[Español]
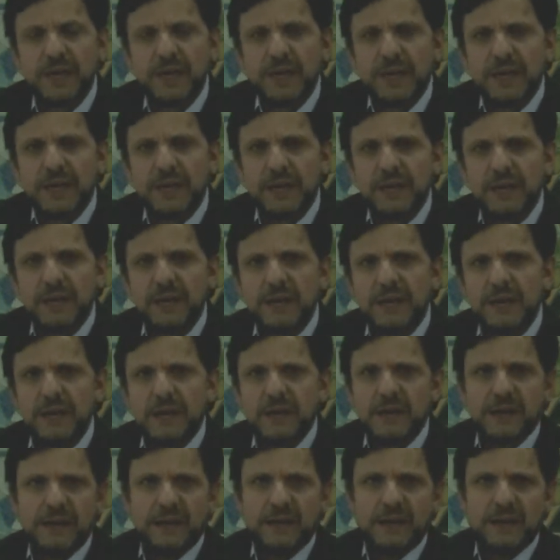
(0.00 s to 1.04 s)
y
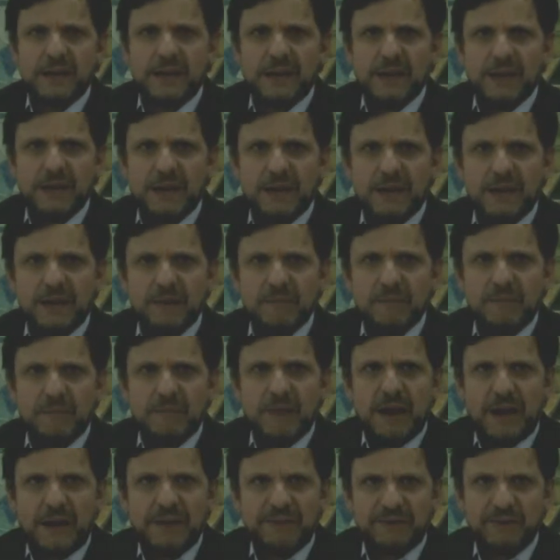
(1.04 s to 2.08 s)
eh,
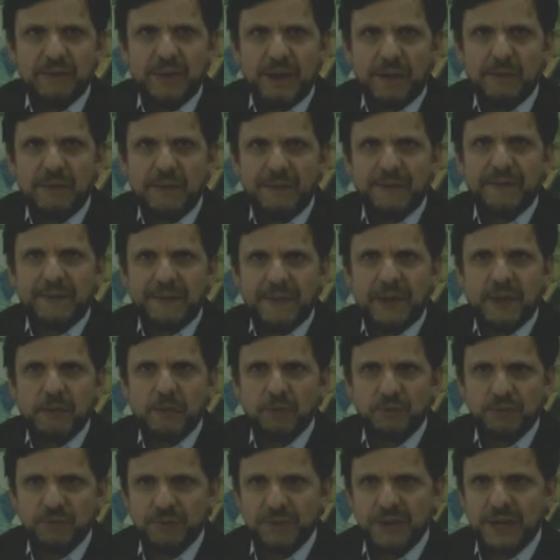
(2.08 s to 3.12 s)
adicionalmente
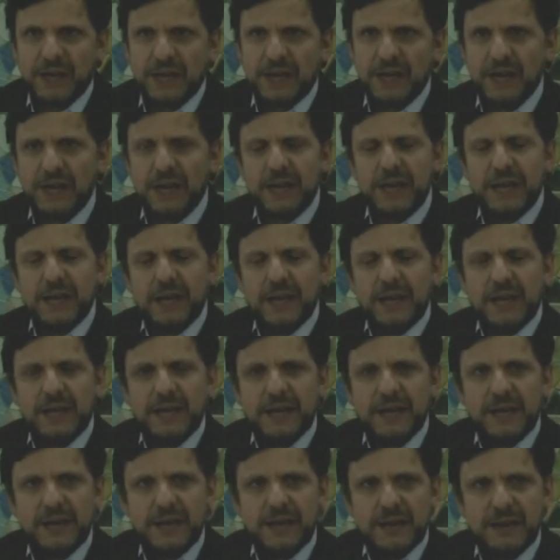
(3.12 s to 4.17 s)
tenemos una
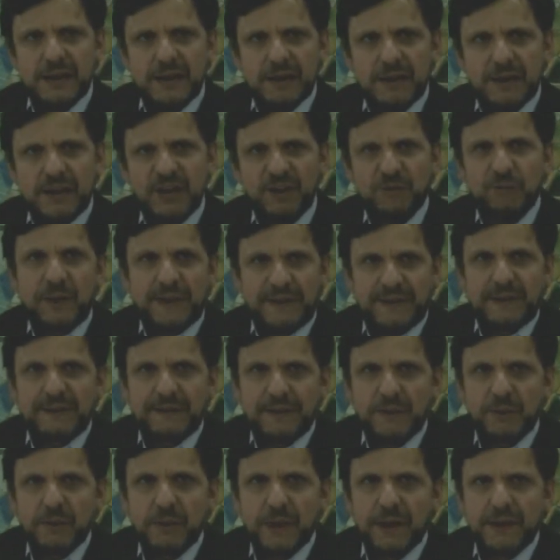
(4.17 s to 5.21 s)
eh,
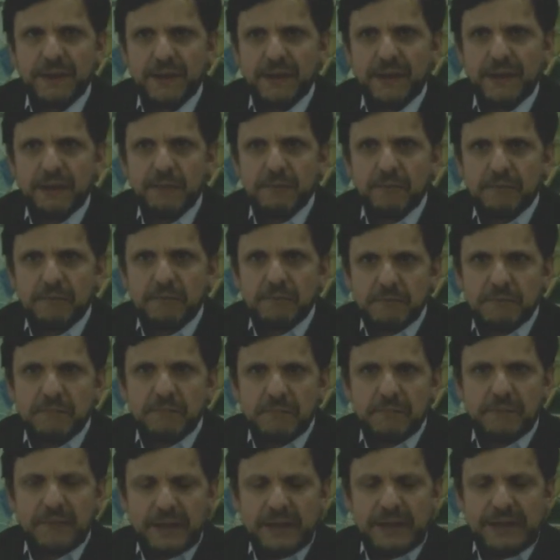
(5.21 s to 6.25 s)
expectativa de,
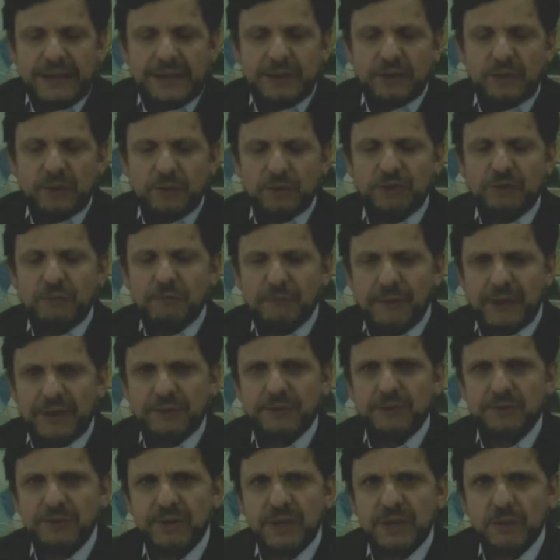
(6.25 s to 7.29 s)
los
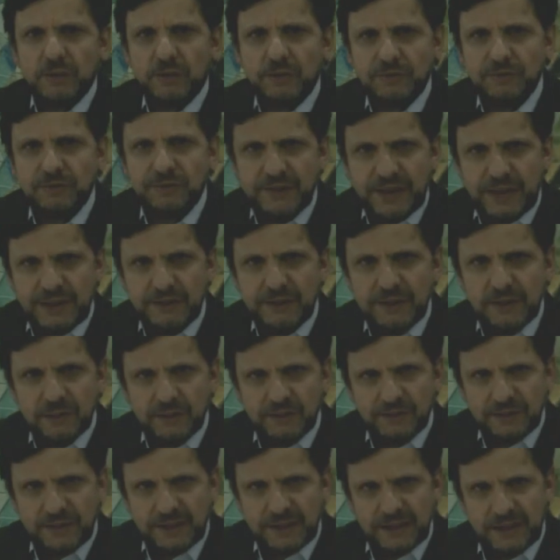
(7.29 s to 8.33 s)
impactos que los
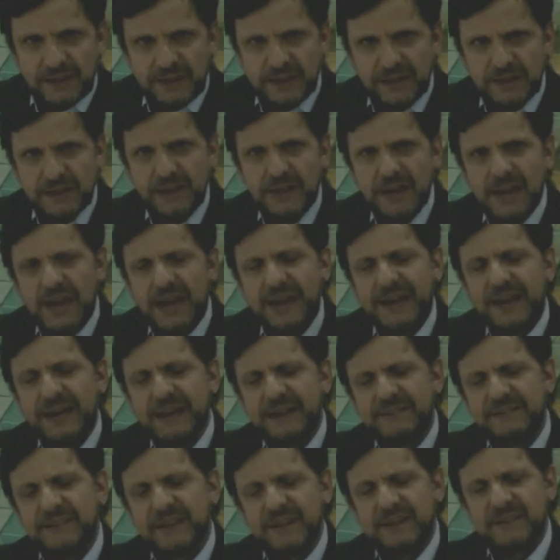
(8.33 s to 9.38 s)
técnicos
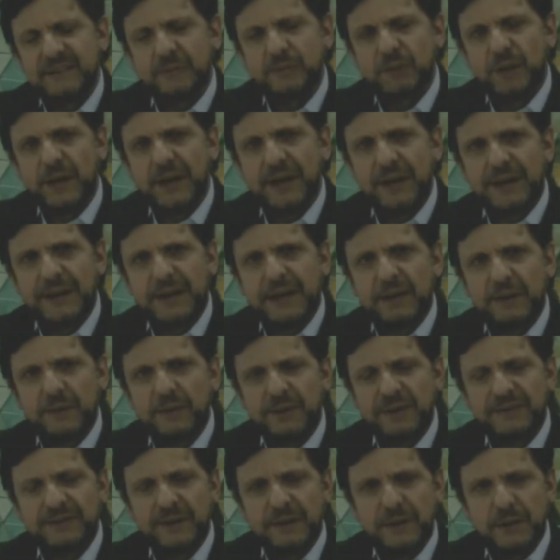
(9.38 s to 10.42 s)
analizan que se pueden generar con
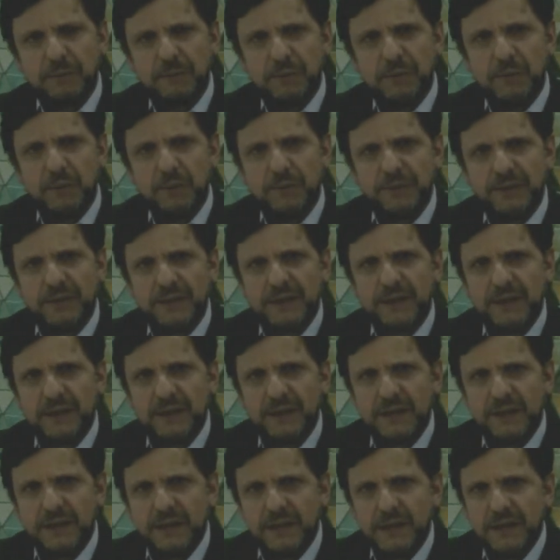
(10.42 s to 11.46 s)
este tipo
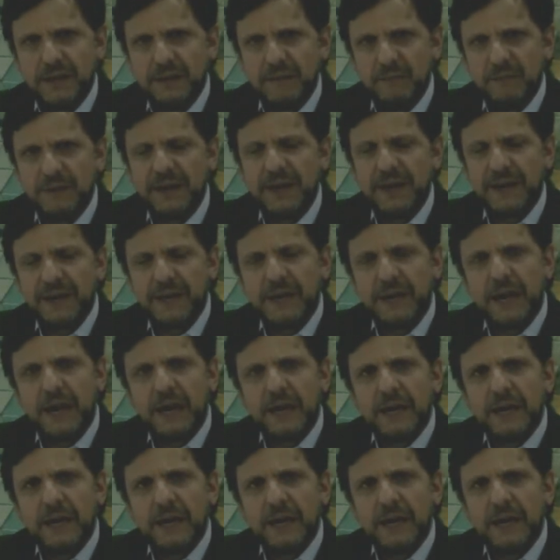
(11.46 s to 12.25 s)
de minería